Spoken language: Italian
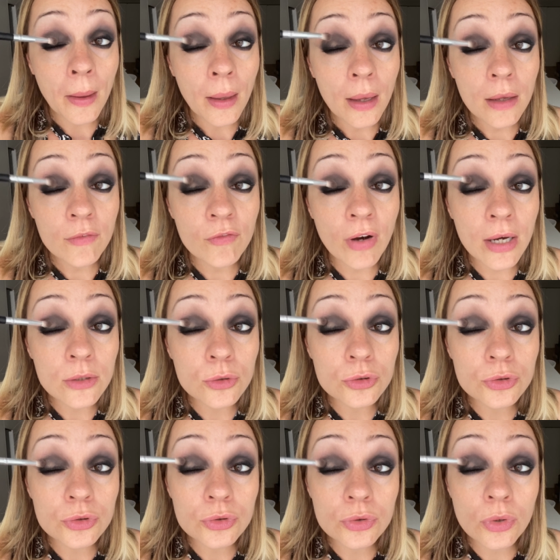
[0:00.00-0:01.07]
e vado
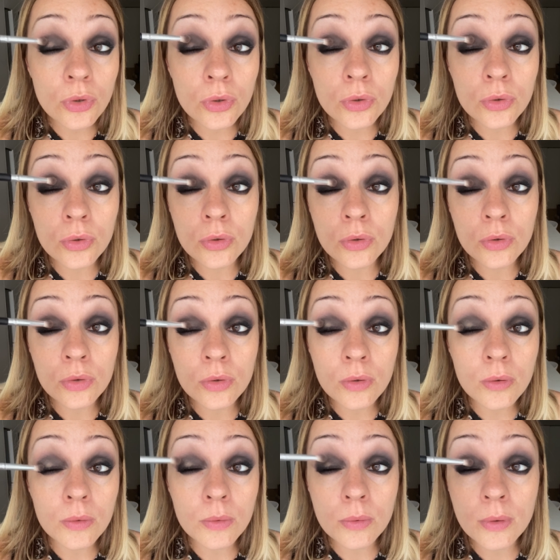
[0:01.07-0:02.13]
solo
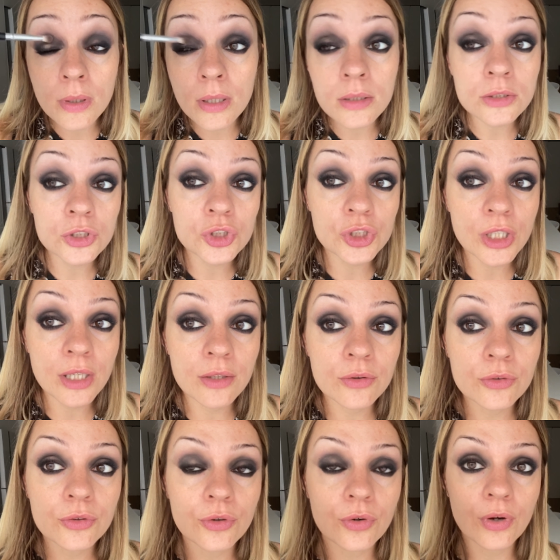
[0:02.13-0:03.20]
qui al
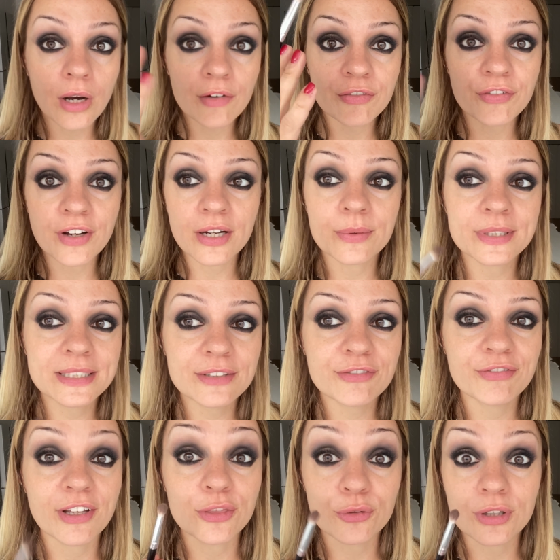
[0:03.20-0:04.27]
centro a fare questo
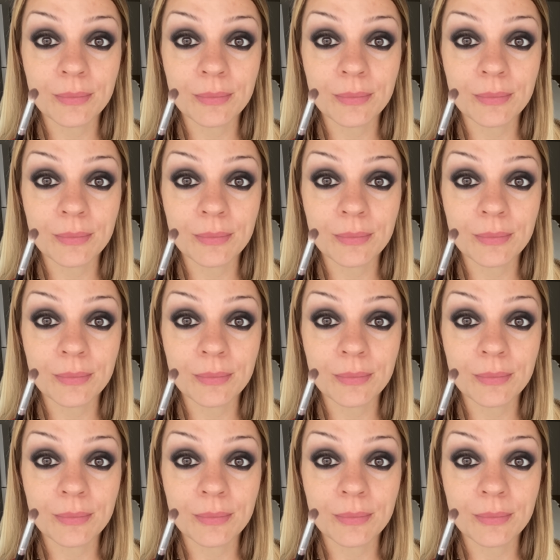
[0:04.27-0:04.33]
effetto di